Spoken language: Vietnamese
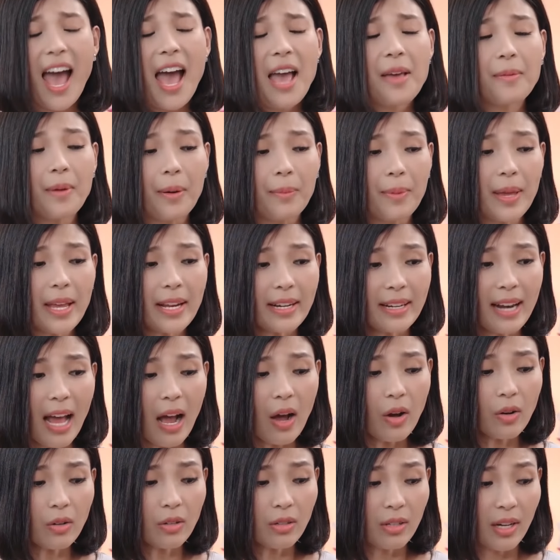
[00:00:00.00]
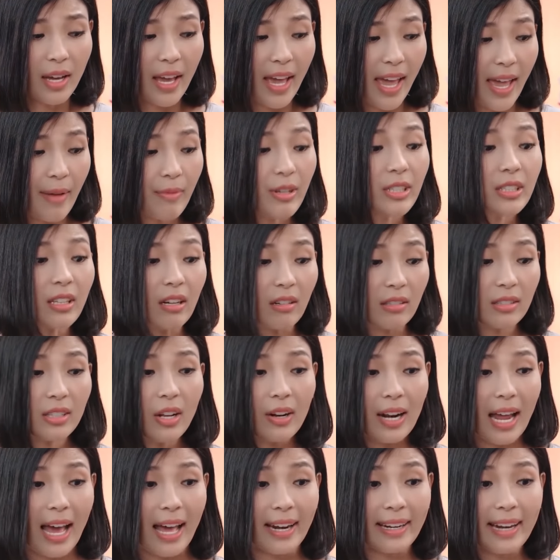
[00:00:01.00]
ai mà biết đâu em cứ
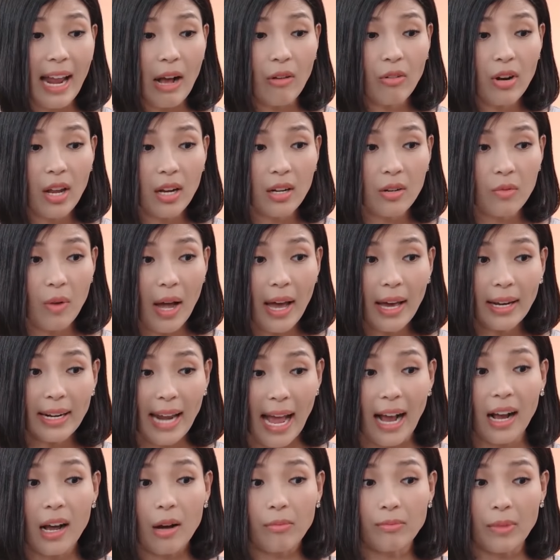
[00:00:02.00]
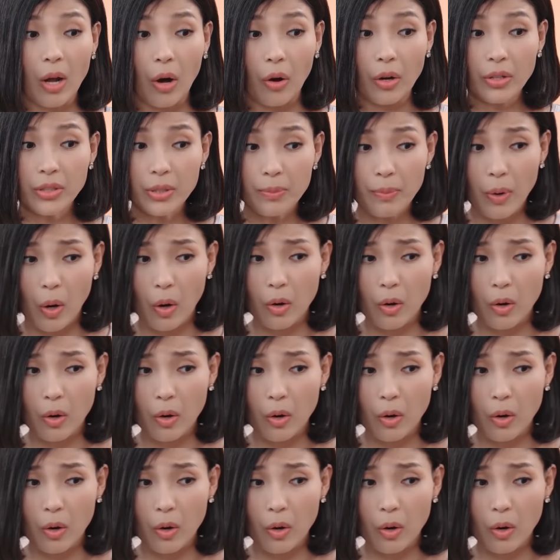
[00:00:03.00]
tưởng đâu là anh đau lưng quá anh ăn không nổi chứ